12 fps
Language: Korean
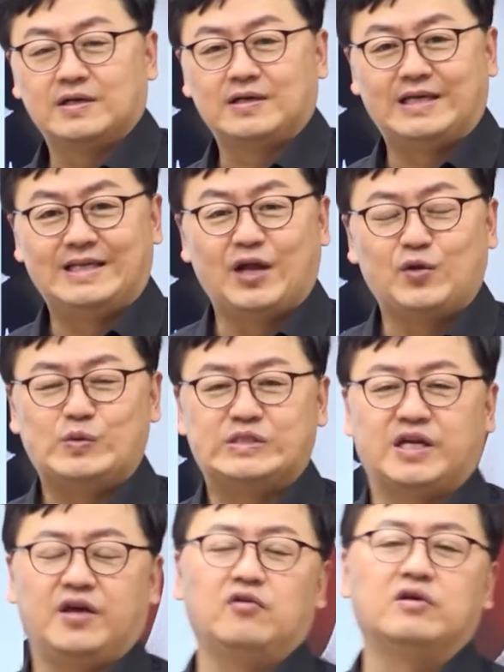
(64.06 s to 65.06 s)
기다리고
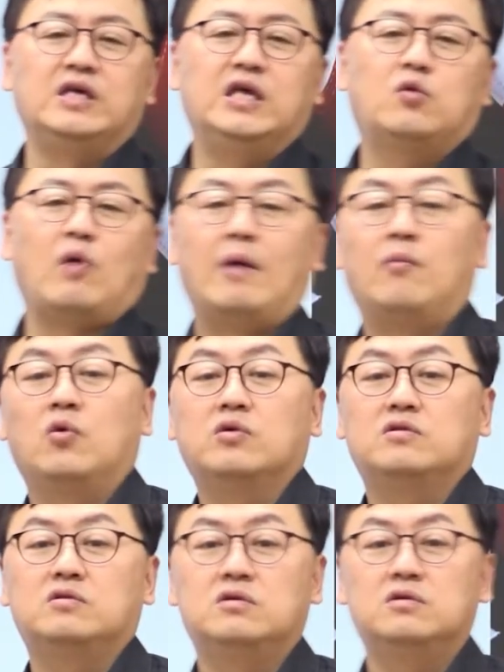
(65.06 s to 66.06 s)
있잖아요. 이 과목
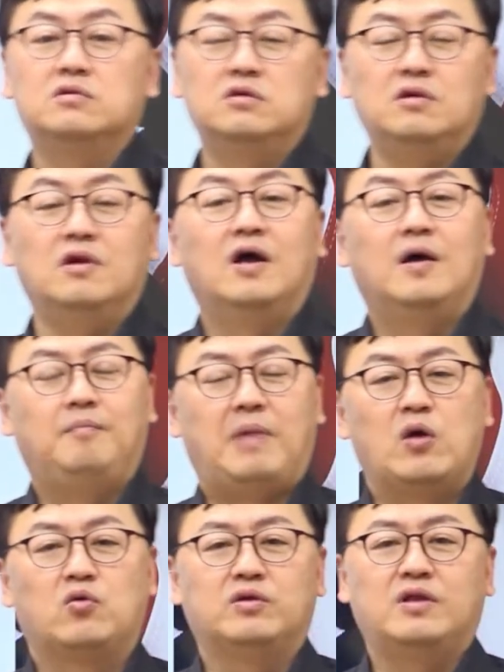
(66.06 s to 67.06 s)
것들을
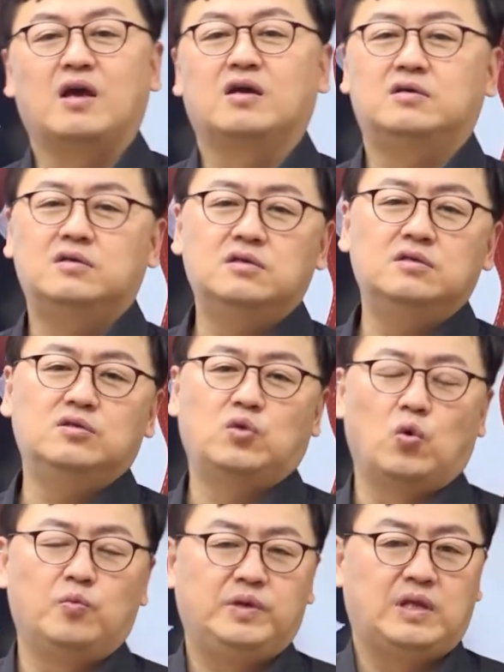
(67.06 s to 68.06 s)
배우는데 큰
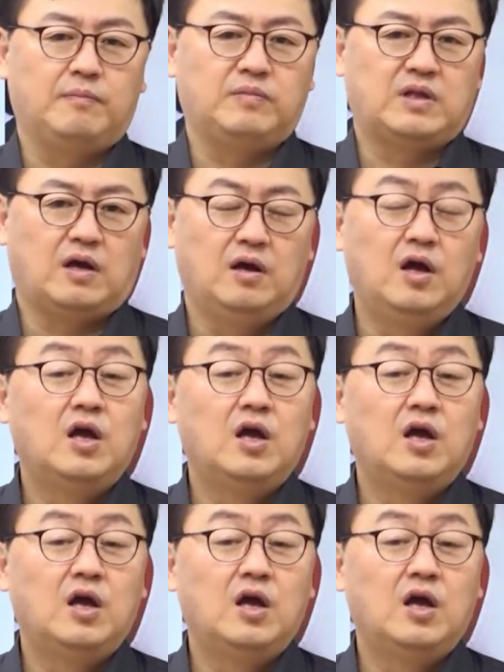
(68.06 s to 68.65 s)
도움이 됩니다.